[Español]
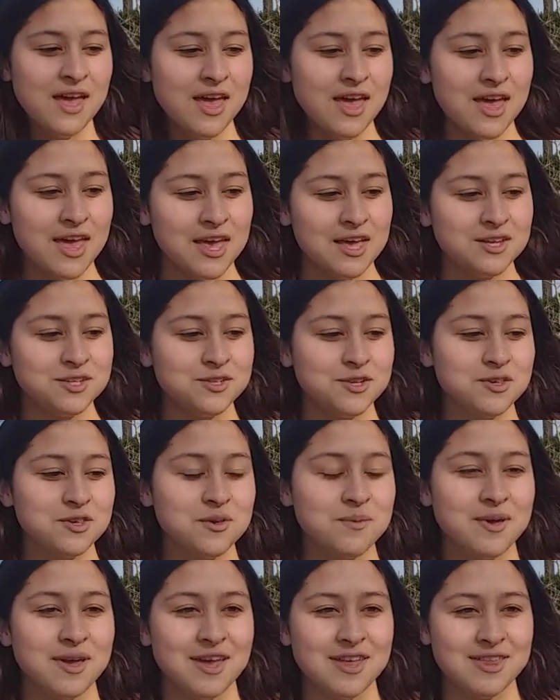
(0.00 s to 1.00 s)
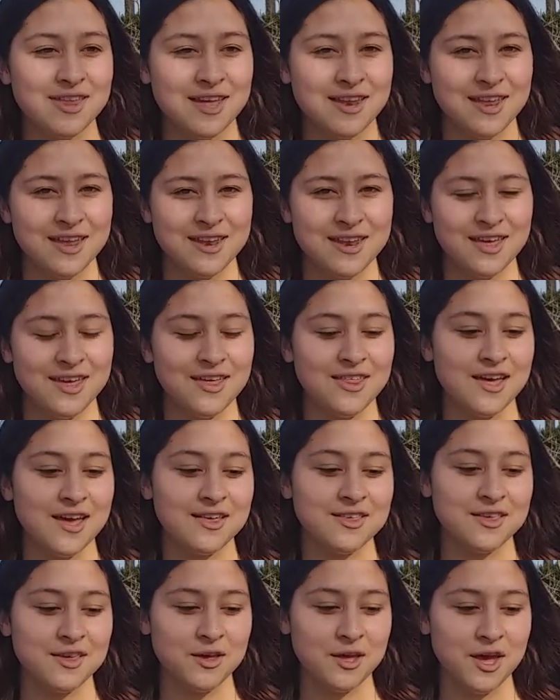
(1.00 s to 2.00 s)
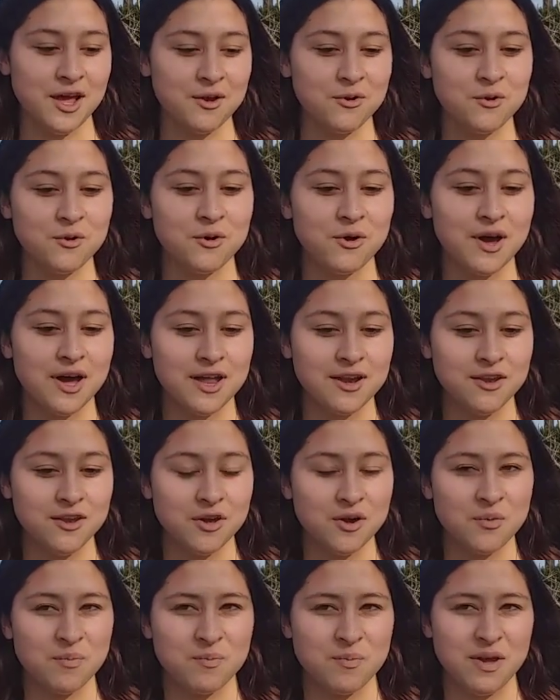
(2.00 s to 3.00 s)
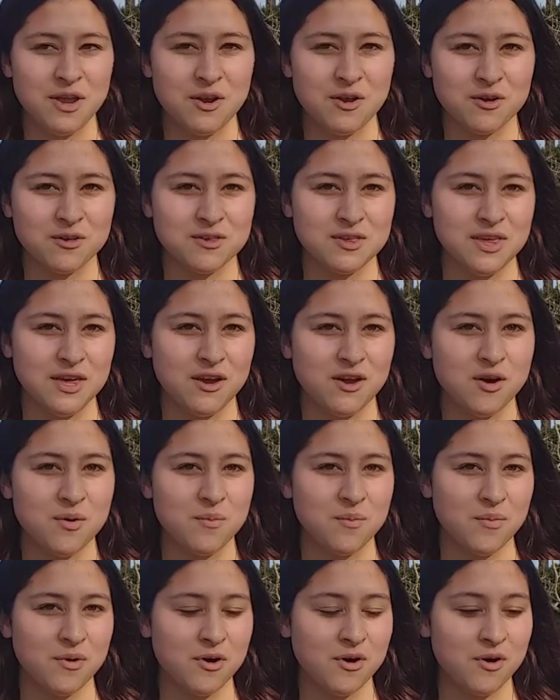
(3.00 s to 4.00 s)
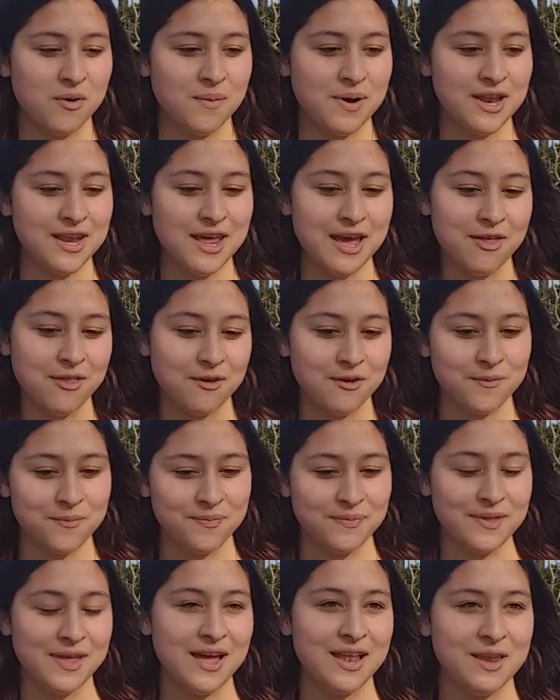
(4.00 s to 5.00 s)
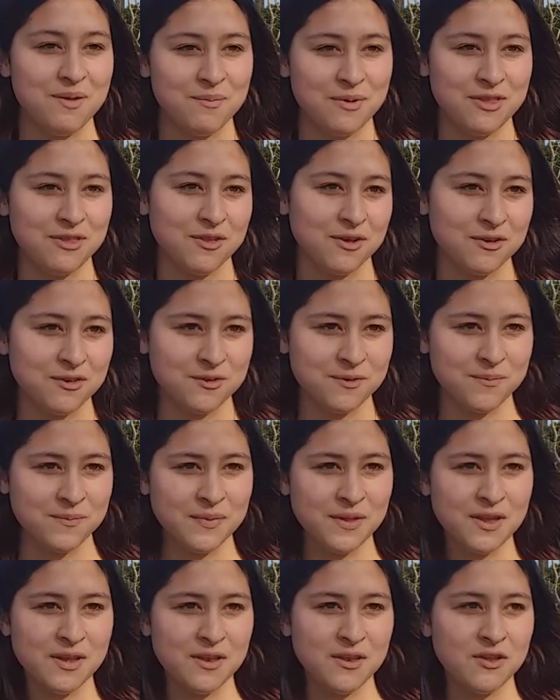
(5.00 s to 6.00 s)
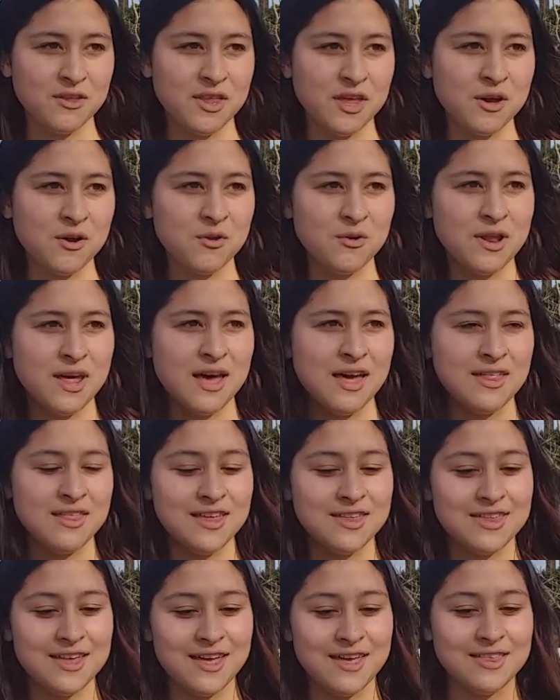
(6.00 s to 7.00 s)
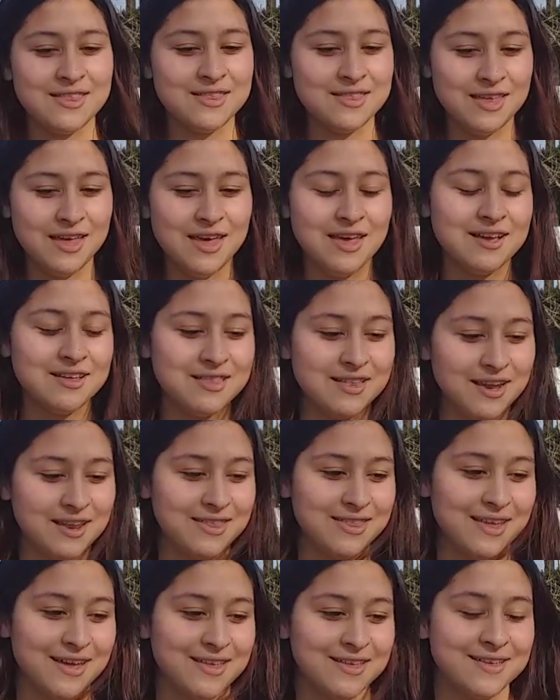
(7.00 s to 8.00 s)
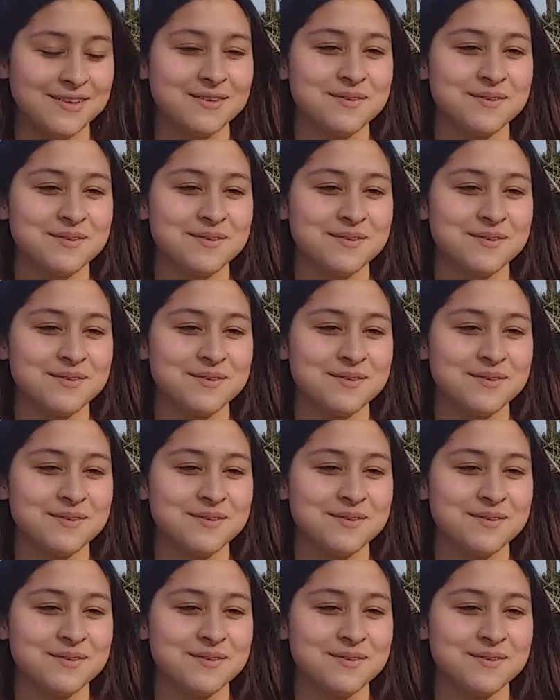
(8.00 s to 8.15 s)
Eh, yo soy vegetariana desde hace algunos años, pero sí como variados alimentos. No tengo una dieta estricta.